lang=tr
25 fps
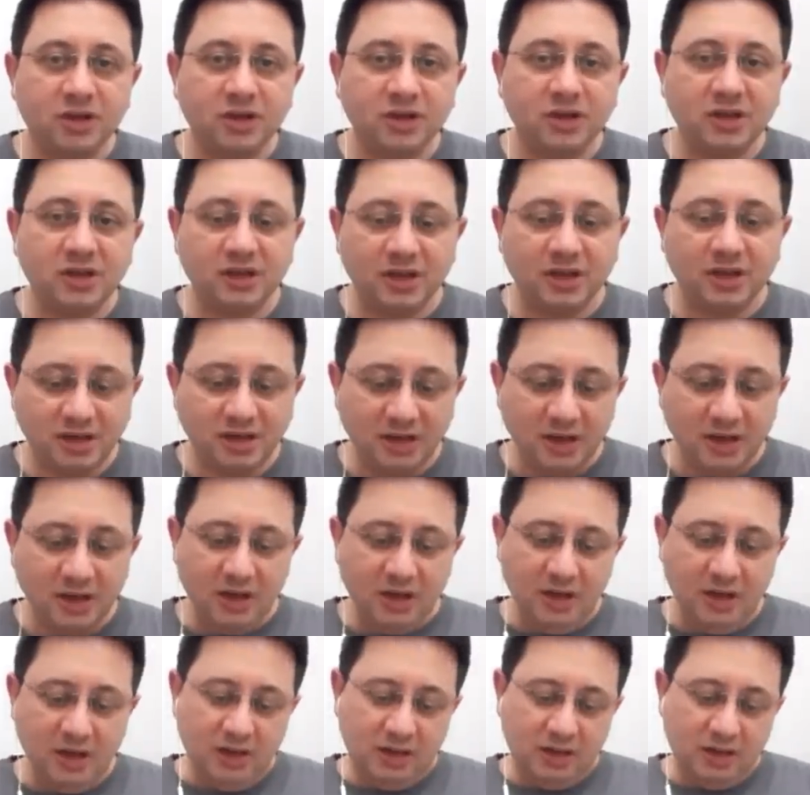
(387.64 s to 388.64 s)
e,
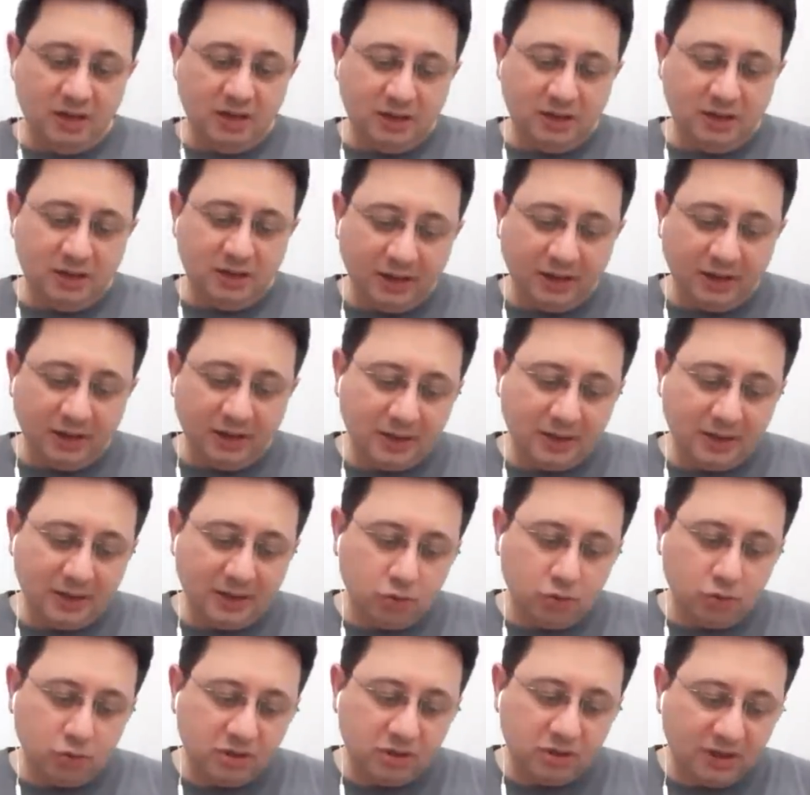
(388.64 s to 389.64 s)
karaya çok yakın
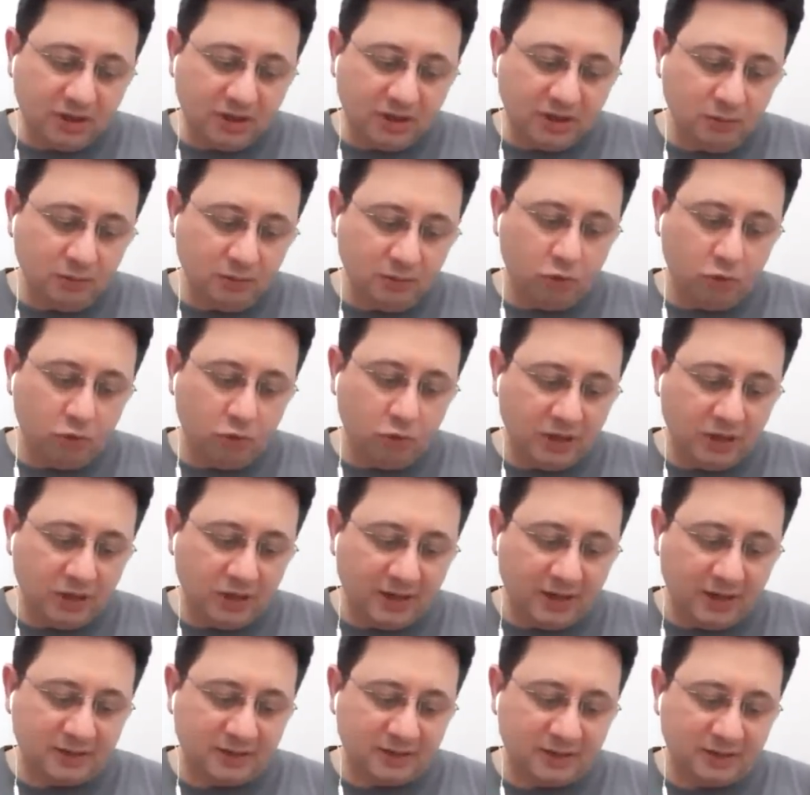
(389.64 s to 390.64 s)
bölgelerdeki ve
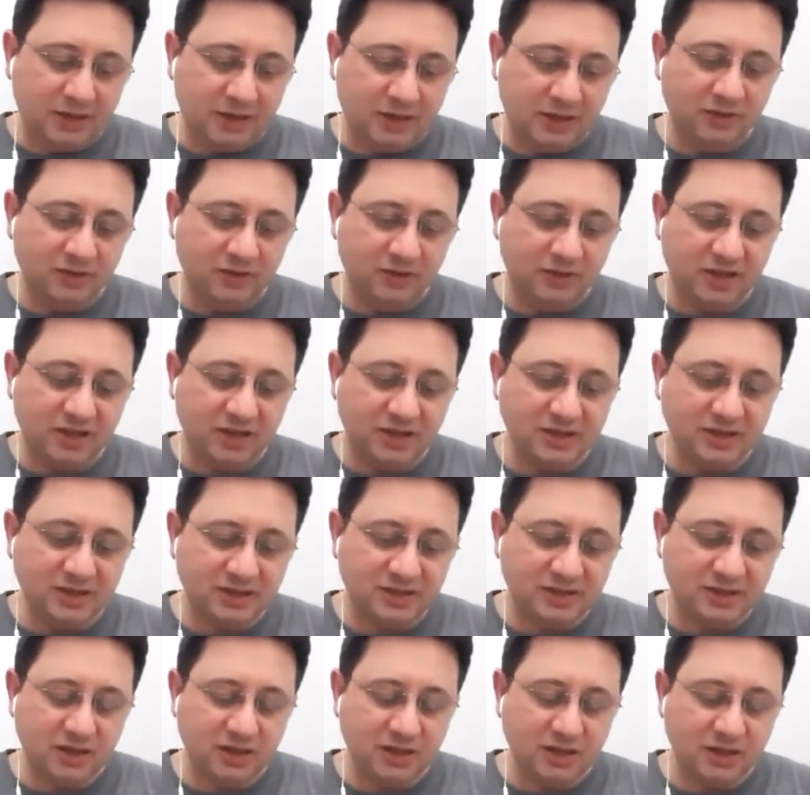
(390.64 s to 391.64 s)
denizdeki e,
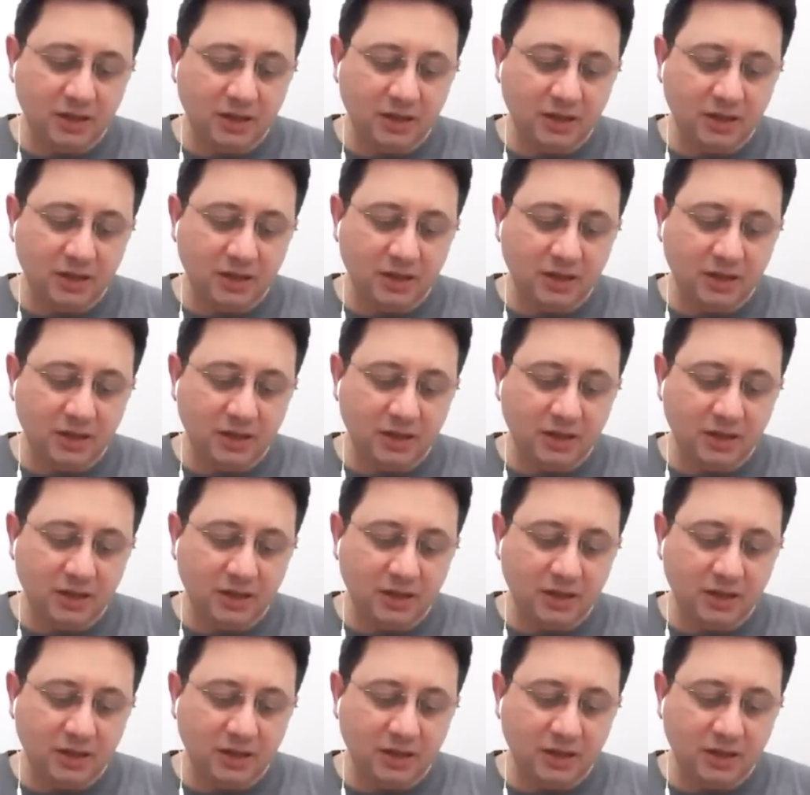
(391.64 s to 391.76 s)
hava